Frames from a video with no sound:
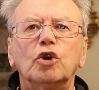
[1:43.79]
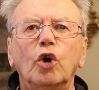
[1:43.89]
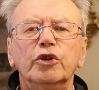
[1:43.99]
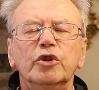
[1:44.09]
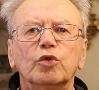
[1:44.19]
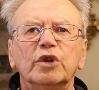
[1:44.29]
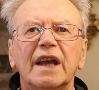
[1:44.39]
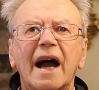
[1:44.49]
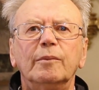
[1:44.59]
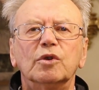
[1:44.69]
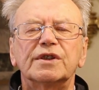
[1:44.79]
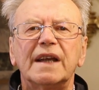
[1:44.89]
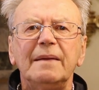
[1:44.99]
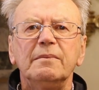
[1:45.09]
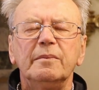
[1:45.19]
Coniughiamo
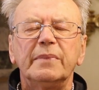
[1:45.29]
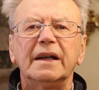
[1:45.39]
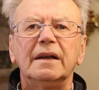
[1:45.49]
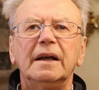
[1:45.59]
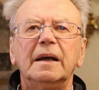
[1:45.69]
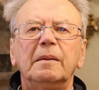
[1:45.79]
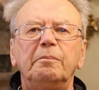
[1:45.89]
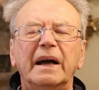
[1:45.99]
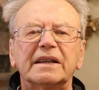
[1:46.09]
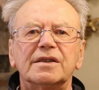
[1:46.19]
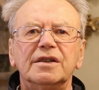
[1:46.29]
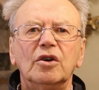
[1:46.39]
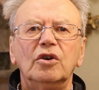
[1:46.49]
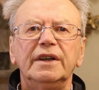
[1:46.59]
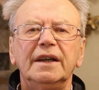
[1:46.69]
sempre
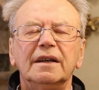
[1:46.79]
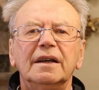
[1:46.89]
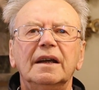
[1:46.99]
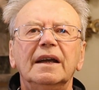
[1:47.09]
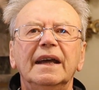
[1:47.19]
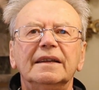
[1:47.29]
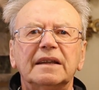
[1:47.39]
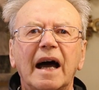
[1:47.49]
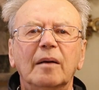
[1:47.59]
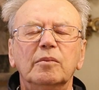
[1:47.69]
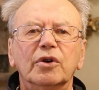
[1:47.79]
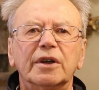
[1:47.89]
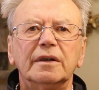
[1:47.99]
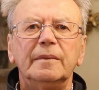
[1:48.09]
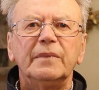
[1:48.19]
passione e tabor.